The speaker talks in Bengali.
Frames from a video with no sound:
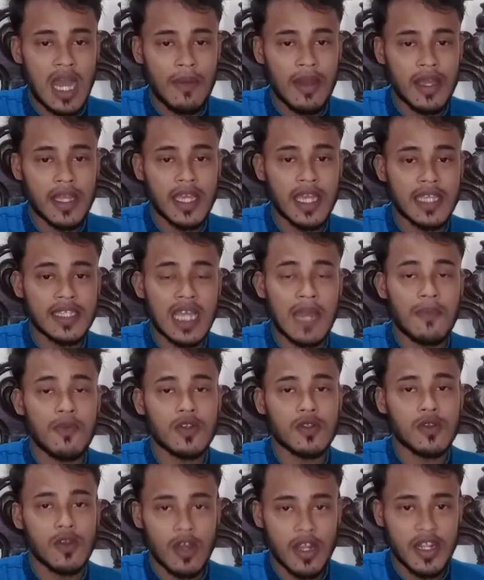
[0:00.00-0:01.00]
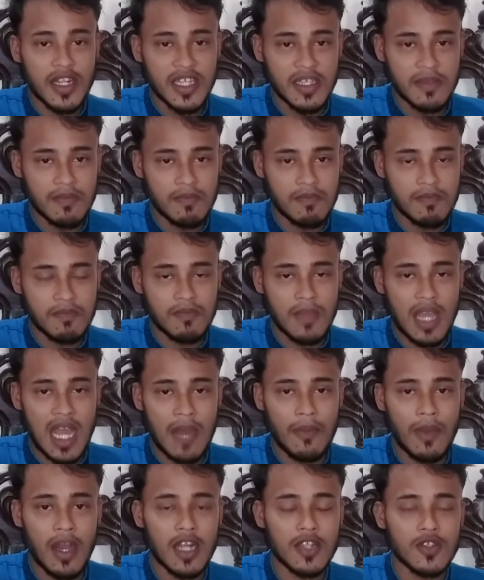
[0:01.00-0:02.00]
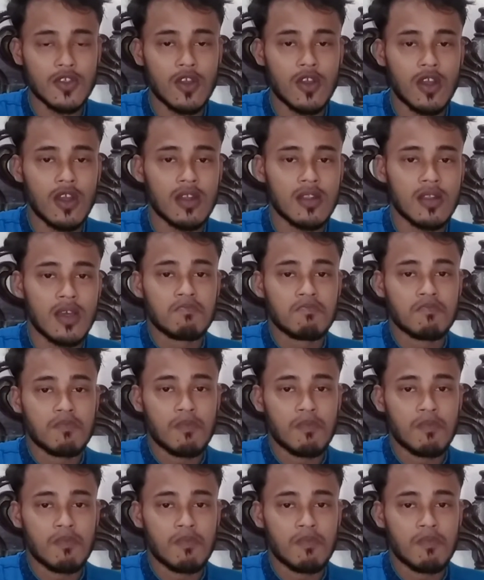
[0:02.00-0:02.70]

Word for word: আমাকে সাপোর্ট করেনি আমার যখন